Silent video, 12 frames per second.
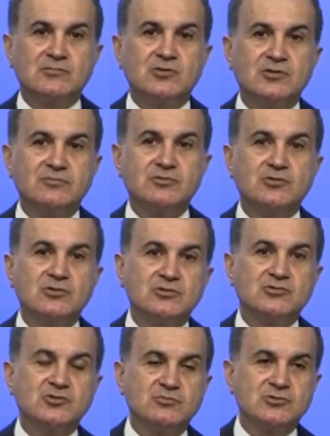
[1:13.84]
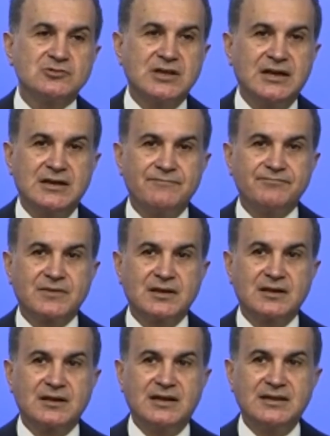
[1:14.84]
Bunu bütün gücümüzle
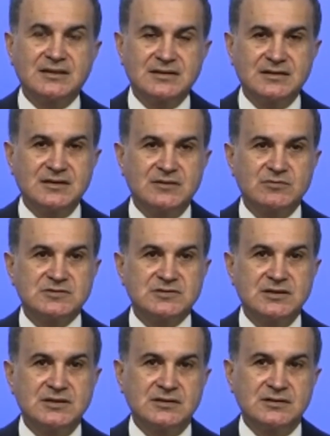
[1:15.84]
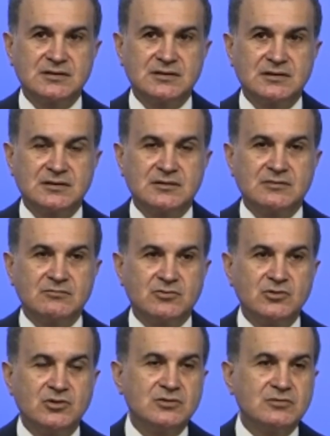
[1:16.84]
lanetlediğimizi,
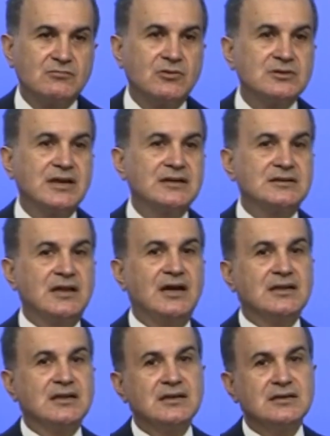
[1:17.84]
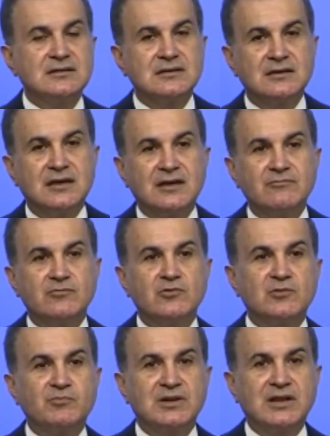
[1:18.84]
bunun modern tarihin en
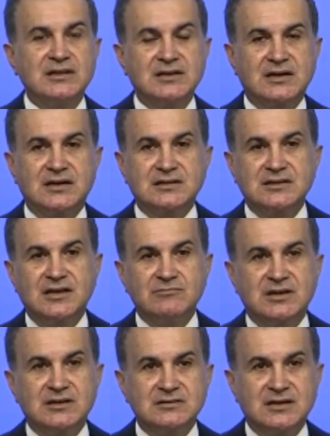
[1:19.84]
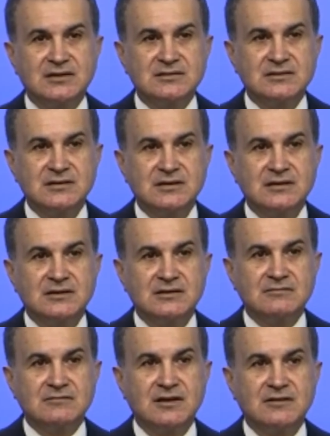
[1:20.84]
büyük planlı katliamlarından
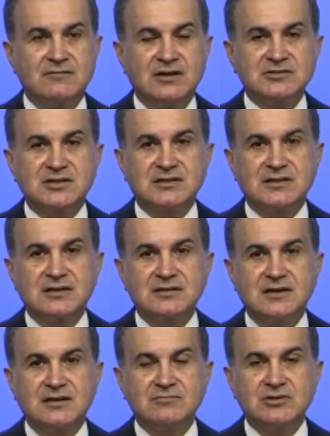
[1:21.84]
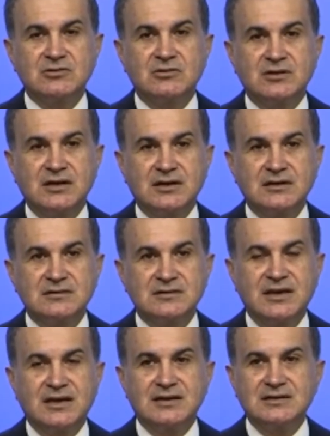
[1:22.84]
ve vahşetlerinden biri olarak
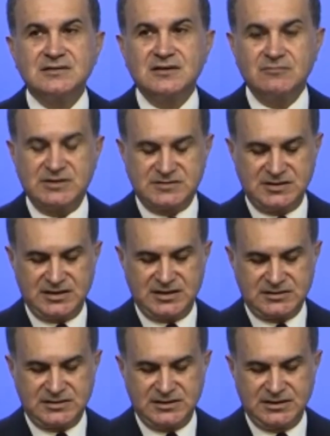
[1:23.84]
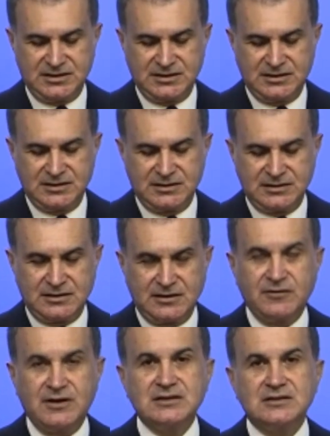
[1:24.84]
değerlendirilmesi gerektiğini
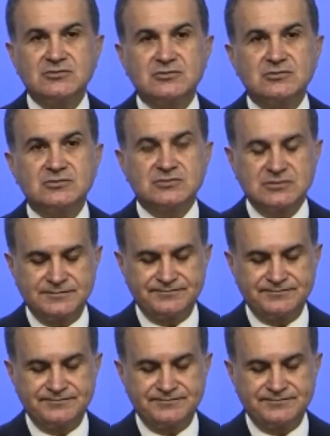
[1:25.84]
ifade ediyoruz.